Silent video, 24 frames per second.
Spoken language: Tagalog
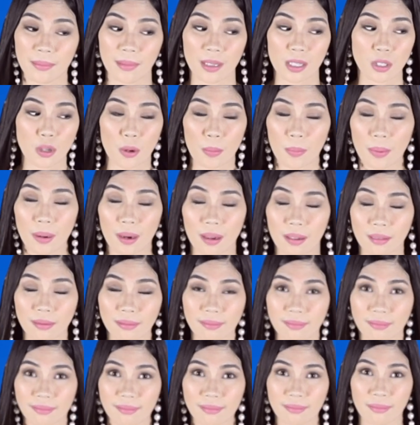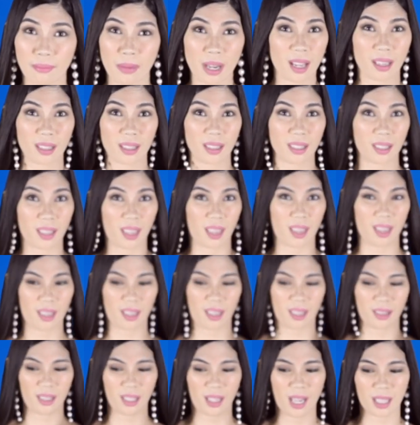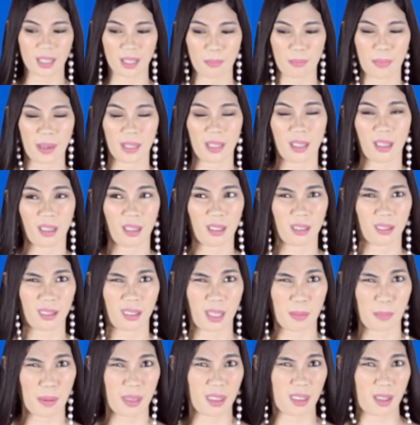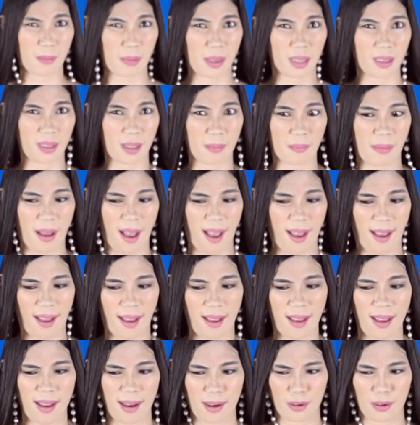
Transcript: ng sobrang malaking cake. Hindi natin pwedeng tipid-tipid, di ba?